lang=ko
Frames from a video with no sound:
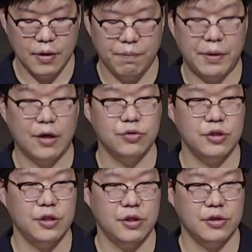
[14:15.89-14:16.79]

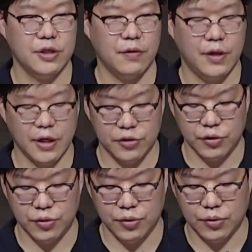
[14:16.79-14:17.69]
바울은 이런
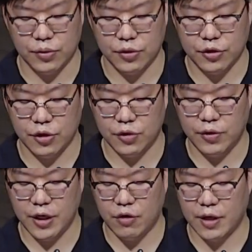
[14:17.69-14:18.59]
상황에서도
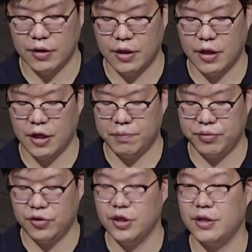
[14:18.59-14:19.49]
서로의 관계가
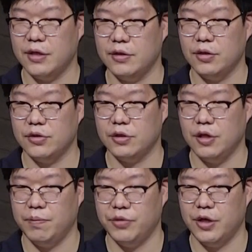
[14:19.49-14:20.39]
분리되는 것을
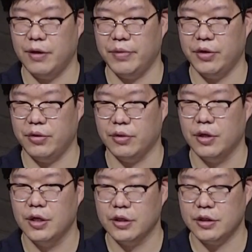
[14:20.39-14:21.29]
염려하며
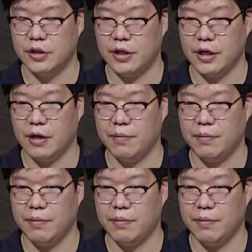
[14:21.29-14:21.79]
그들에게